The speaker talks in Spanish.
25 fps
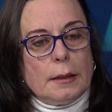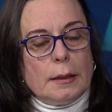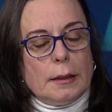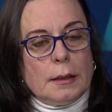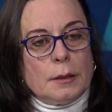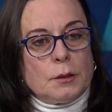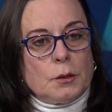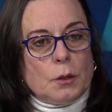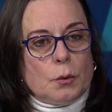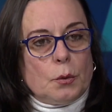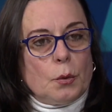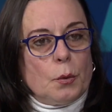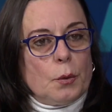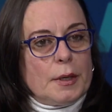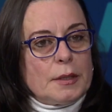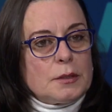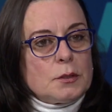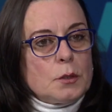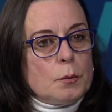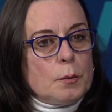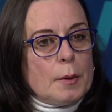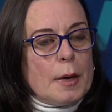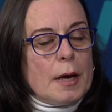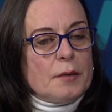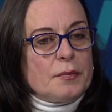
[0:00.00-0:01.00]
y todo
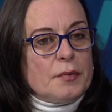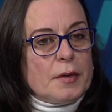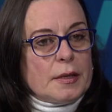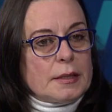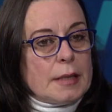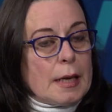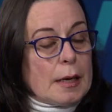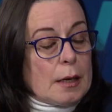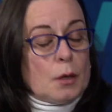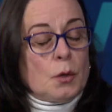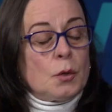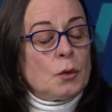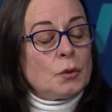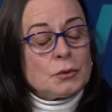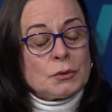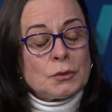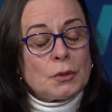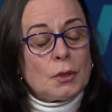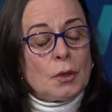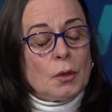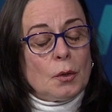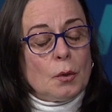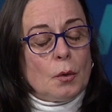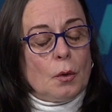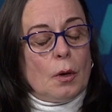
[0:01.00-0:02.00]
eso va a afectar no
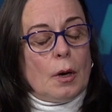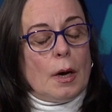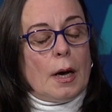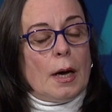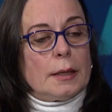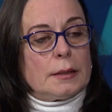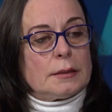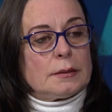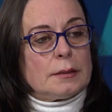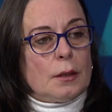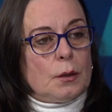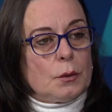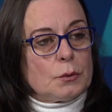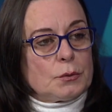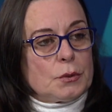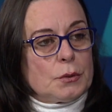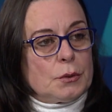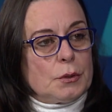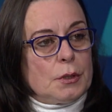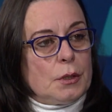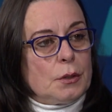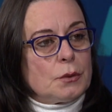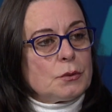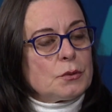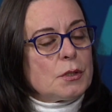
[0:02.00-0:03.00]
solo a Estados
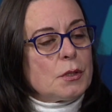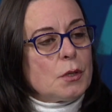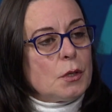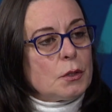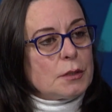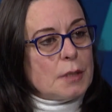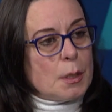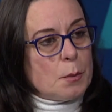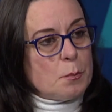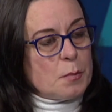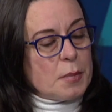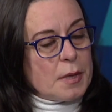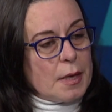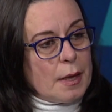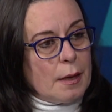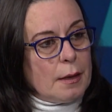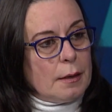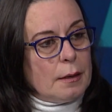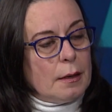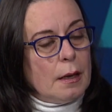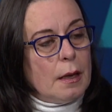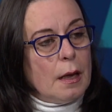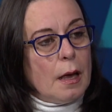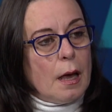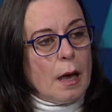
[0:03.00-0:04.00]
Unidos, sino
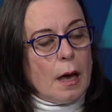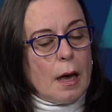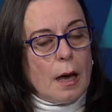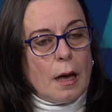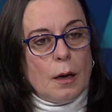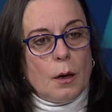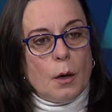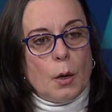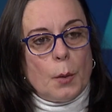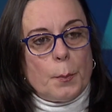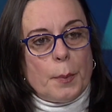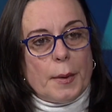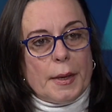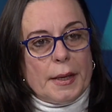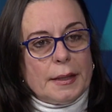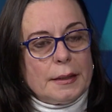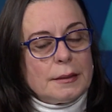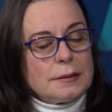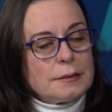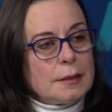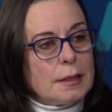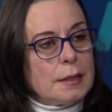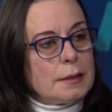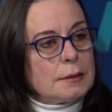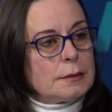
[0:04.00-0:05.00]
también a los
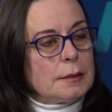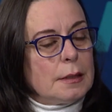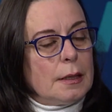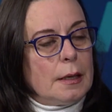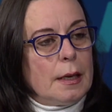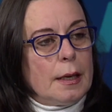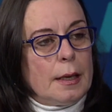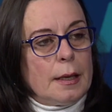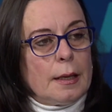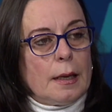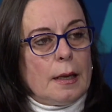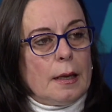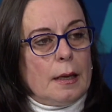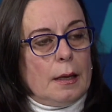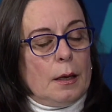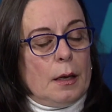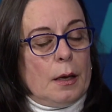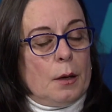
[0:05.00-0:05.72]
países eh,